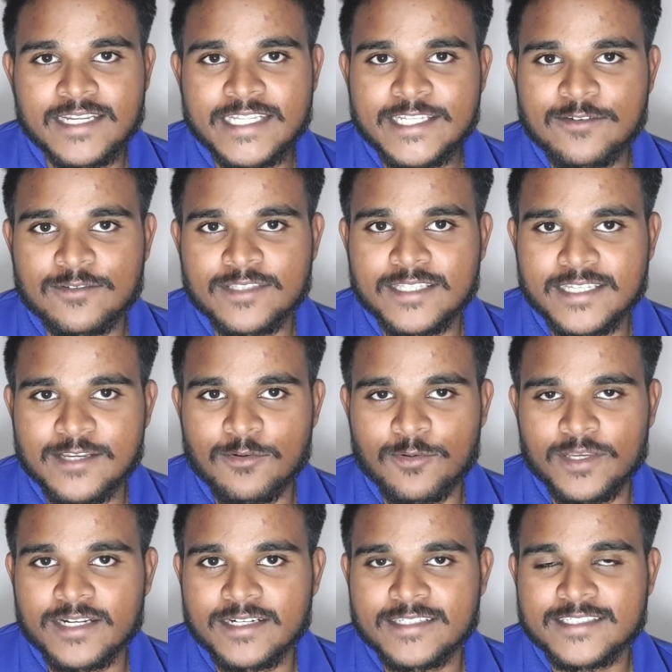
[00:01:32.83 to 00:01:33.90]
லிங்க் வந்து இங்கே
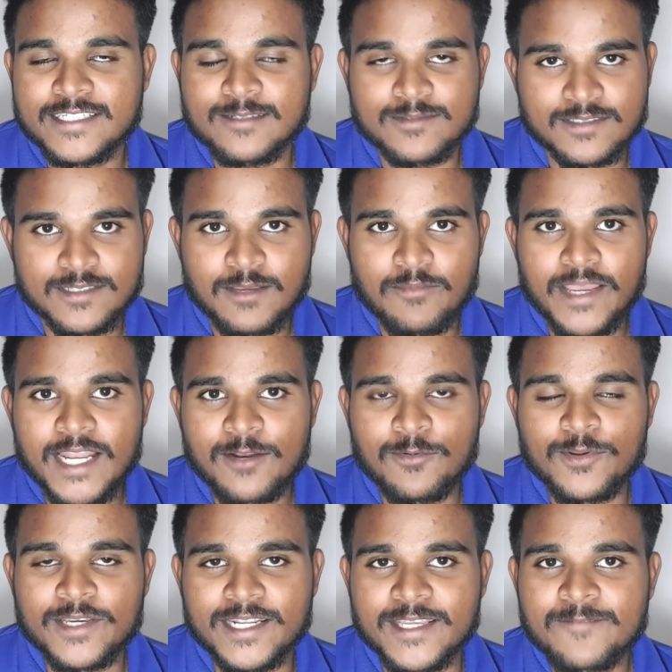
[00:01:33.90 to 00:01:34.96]
கொடுக்குறேன் டிஸ்கிரிப் இங்கே மேலே
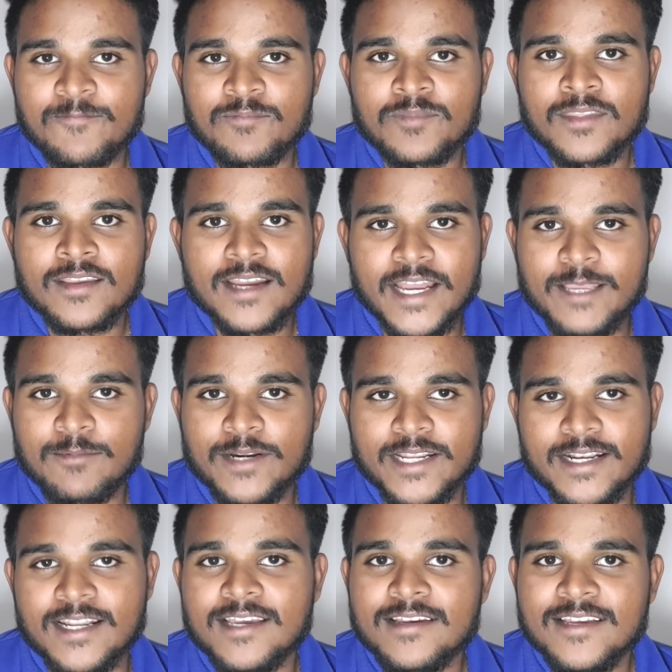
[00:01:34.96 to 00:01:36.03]
கொடுக்குறேன் ஐ
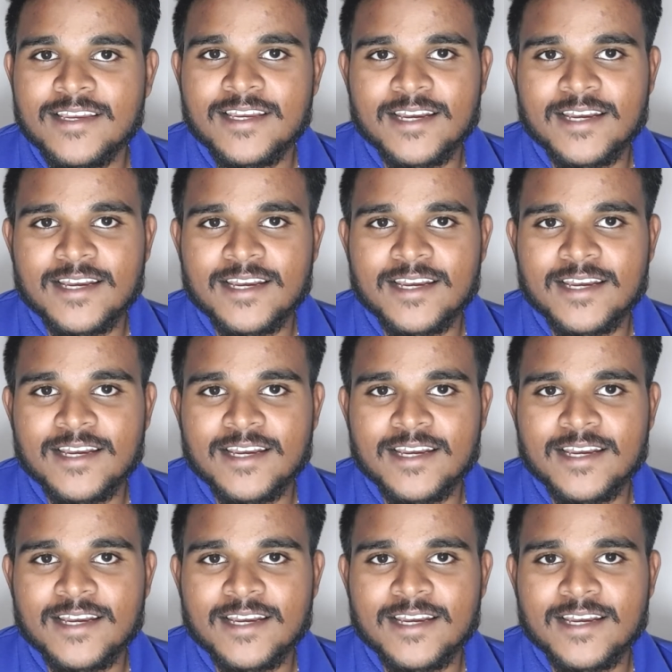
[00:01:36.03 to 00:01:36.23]
பட்டனில்